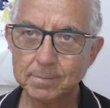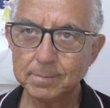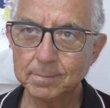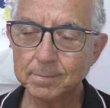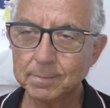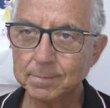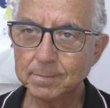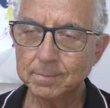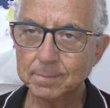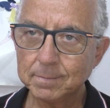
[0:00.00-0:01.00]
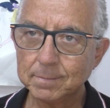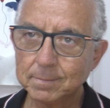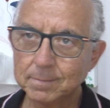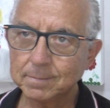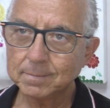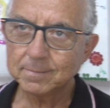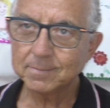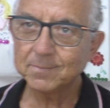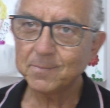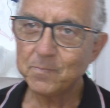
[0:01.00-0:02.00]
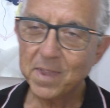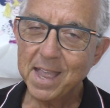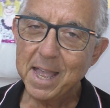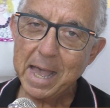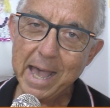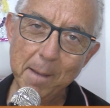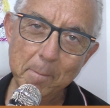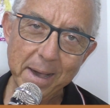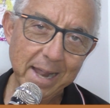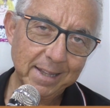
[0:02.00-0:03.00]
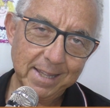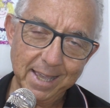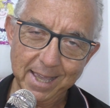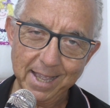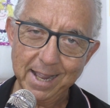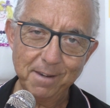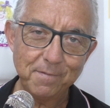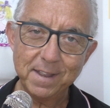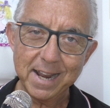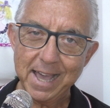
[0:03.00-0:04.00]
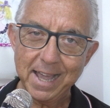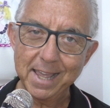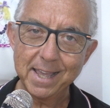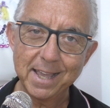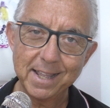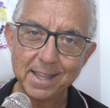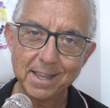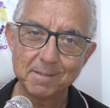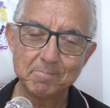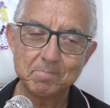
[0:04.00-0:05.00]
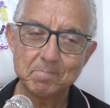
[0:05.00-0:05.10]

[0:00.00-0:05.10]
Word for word: Cosa ci aspetta Carlo Gilistro? A parte il finale eh,